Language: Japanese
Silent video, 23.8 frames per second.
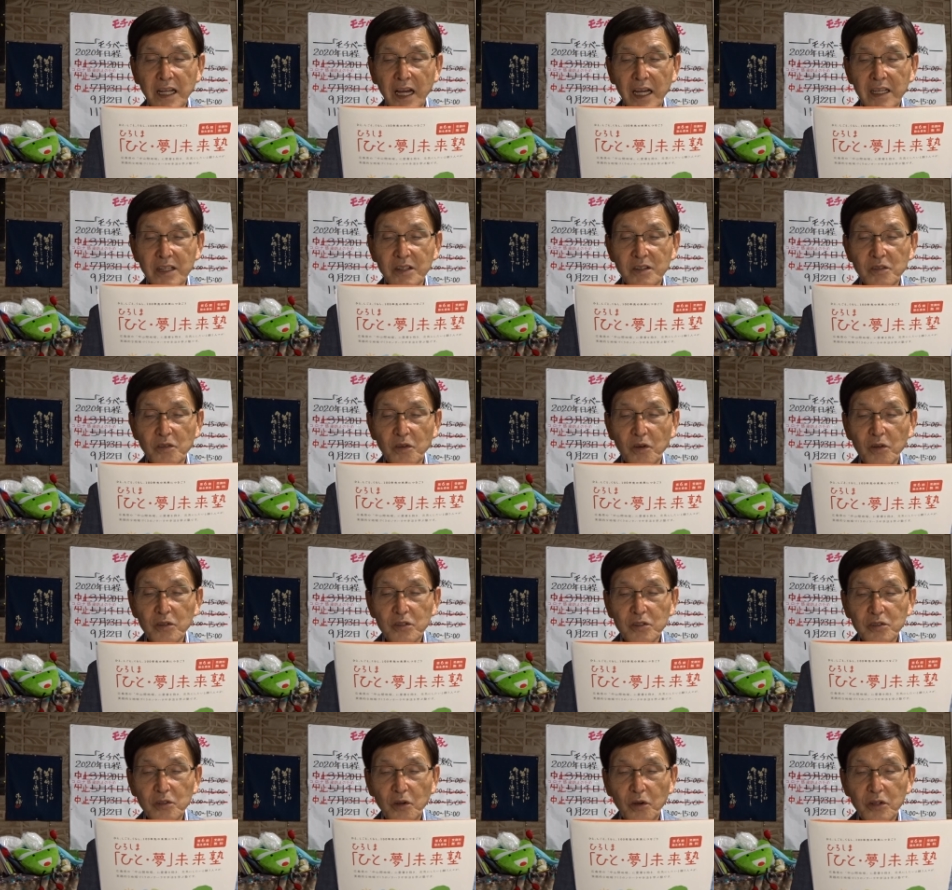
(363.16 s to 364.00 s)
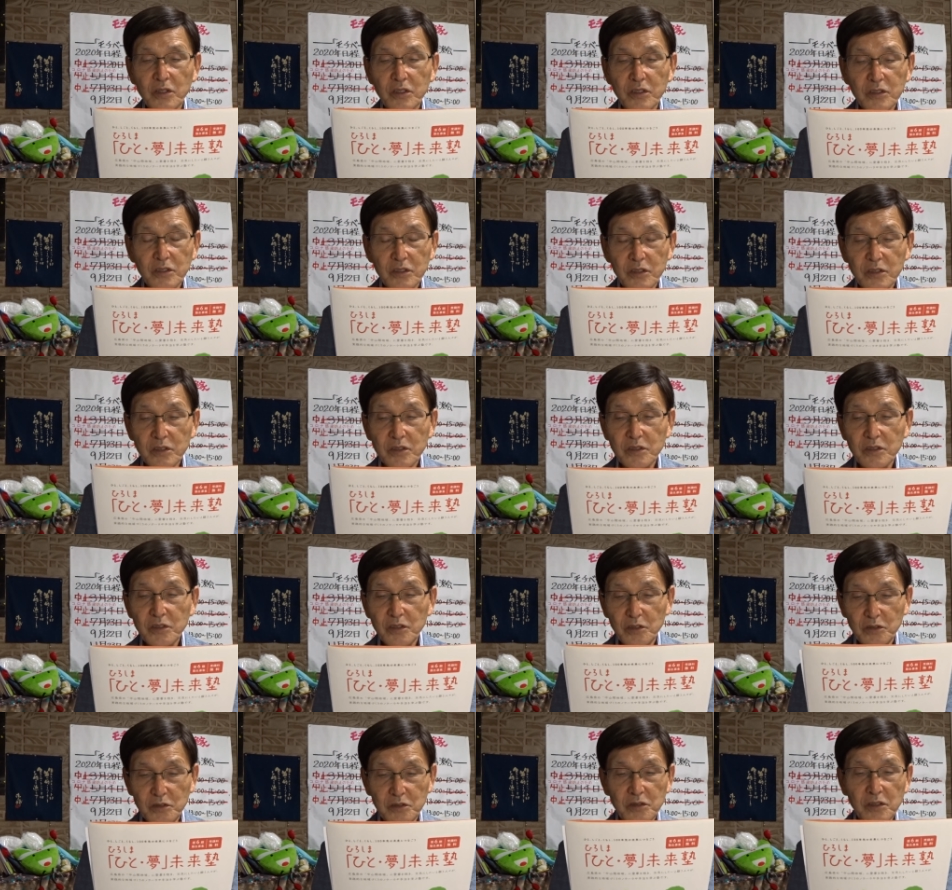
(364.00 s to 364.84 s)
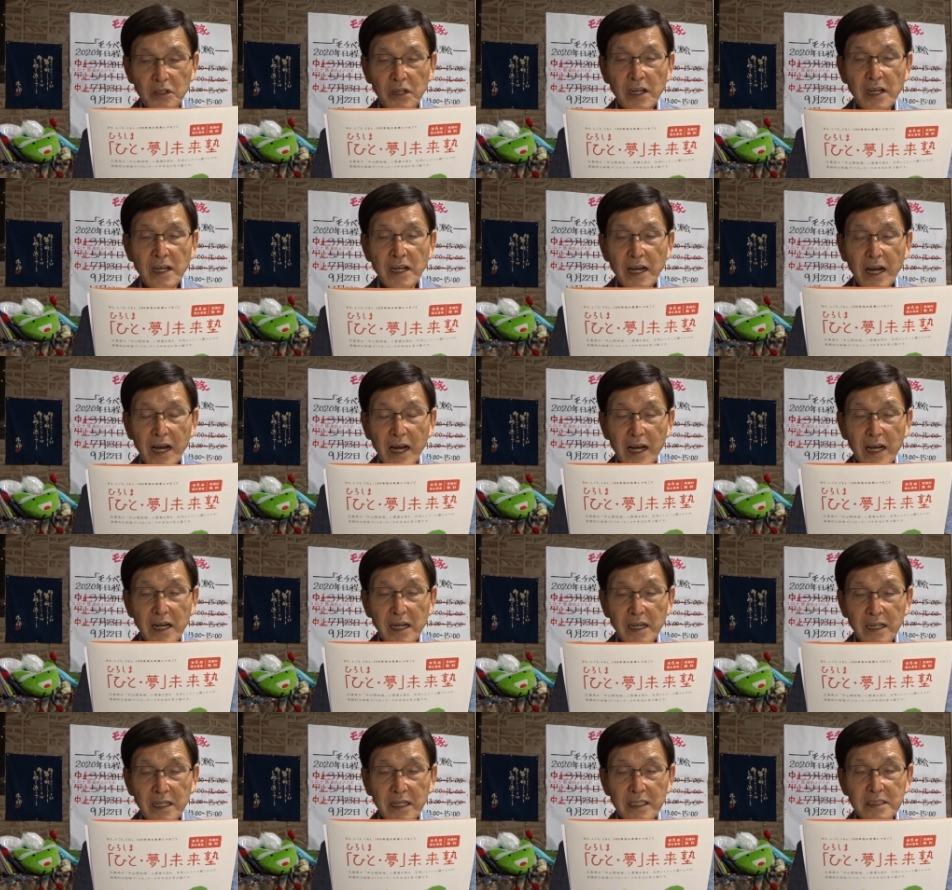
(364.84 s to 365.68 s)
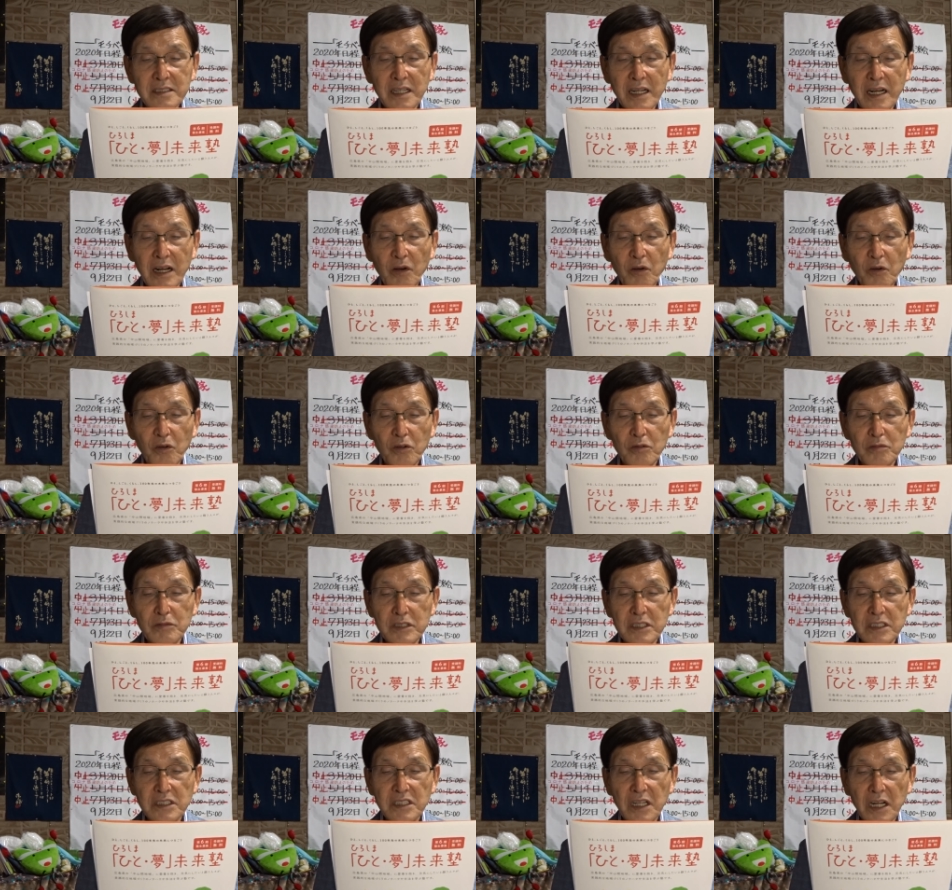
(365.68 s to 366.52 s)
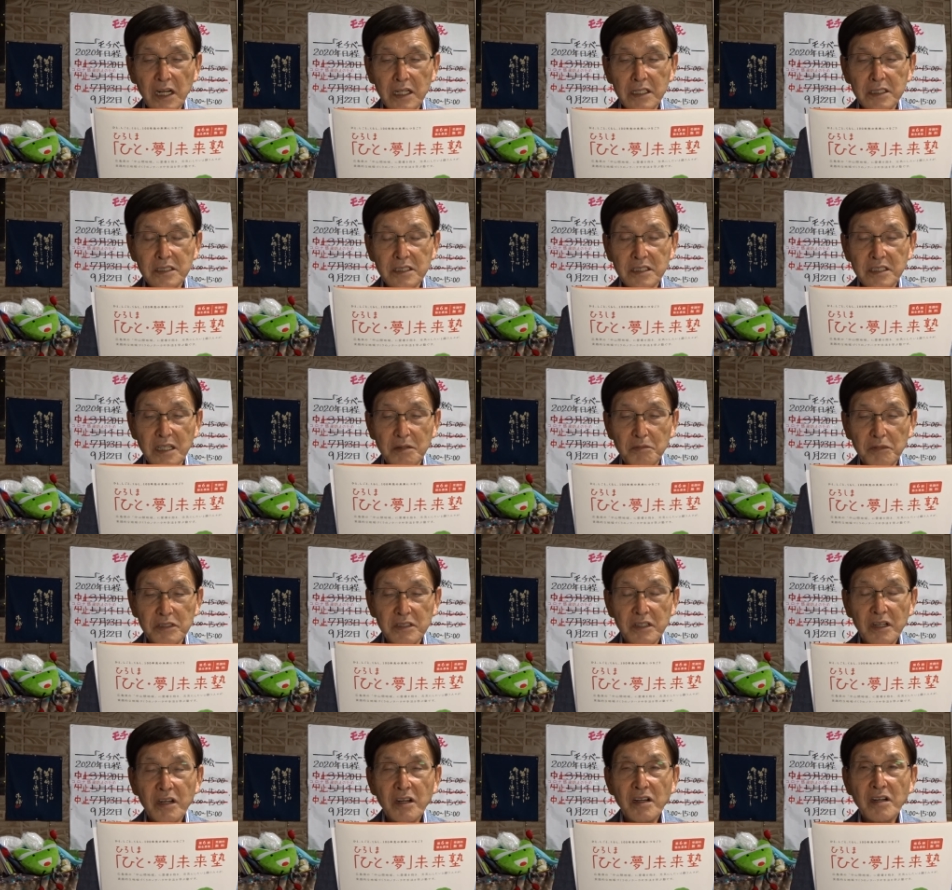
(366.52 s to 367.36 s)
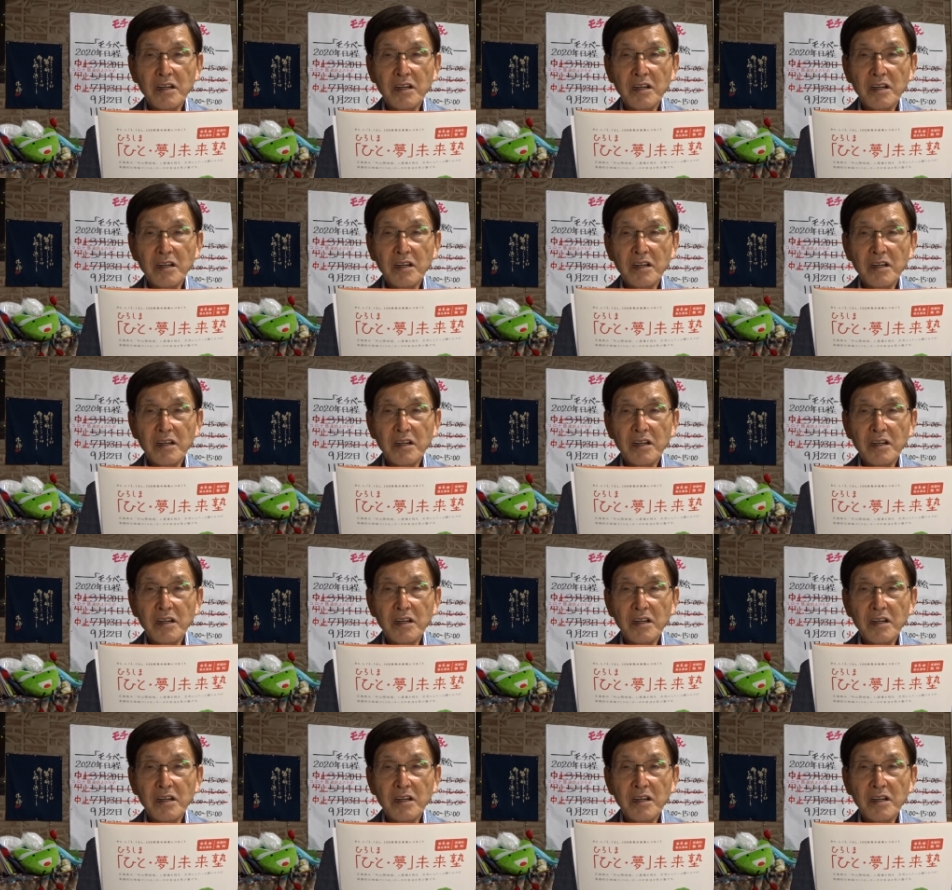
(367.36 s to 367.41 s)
対応という新たな試みにチャレンジしています